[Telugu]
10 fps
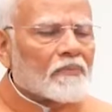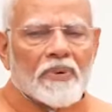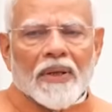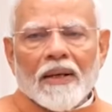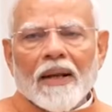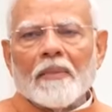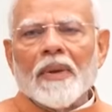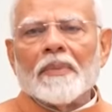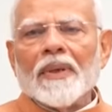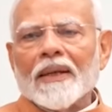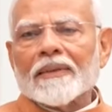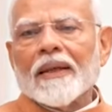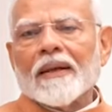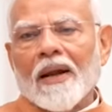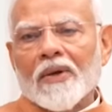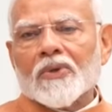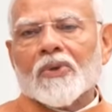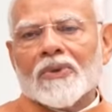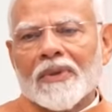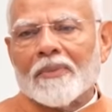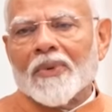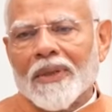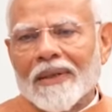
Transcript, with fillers: పార్టీ నిర్ణయమా అనే దానిపై క్లారిటీ రావాల్సి